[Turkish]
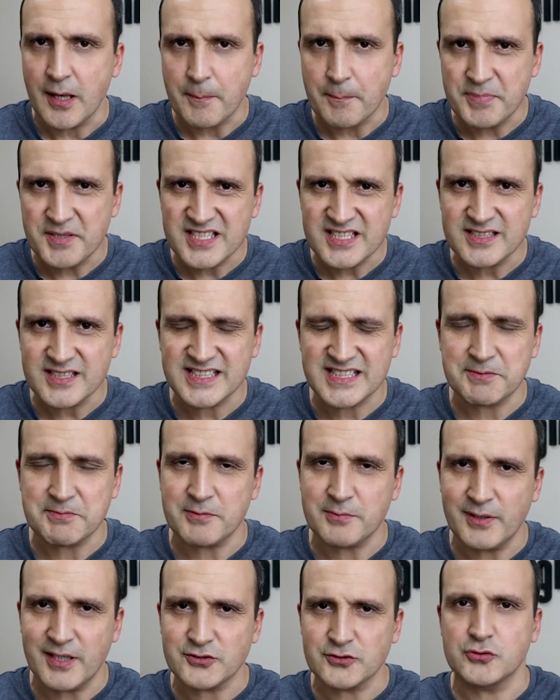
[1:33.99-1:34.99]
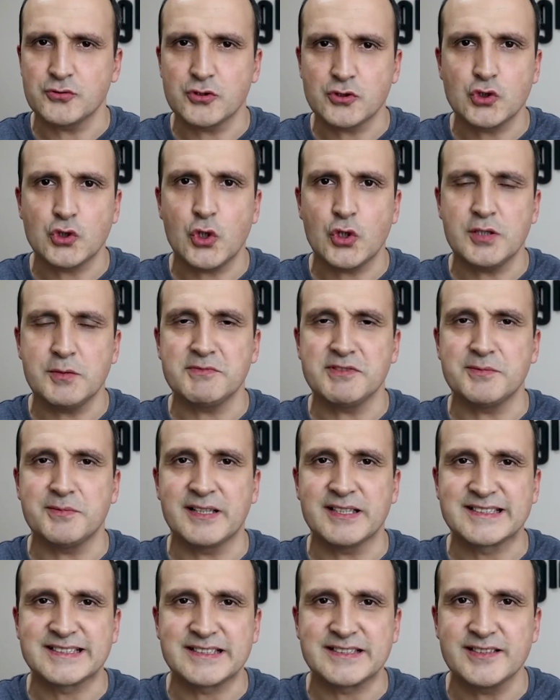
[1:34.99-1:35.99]
Birinci sebebi az önce söylediğim gibi
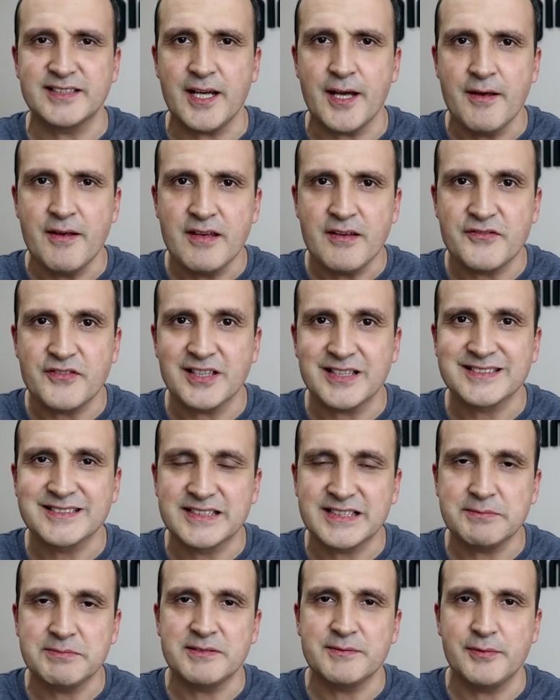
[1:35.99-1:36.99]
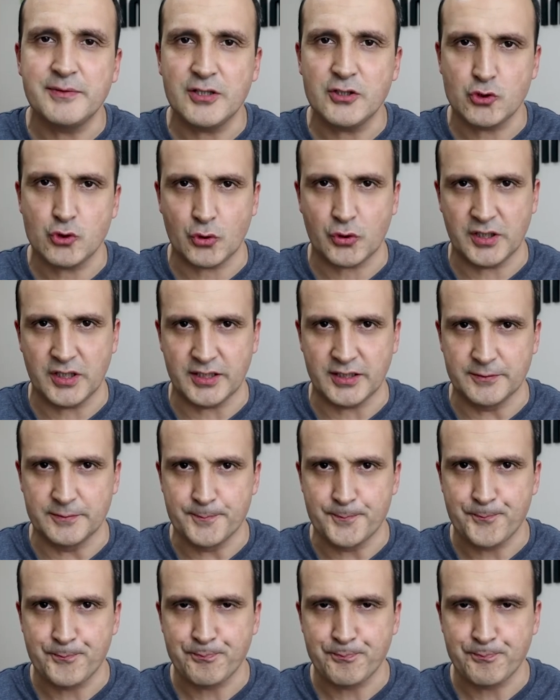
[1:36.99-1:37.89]
aslında fiyatları birbirine çok yakın.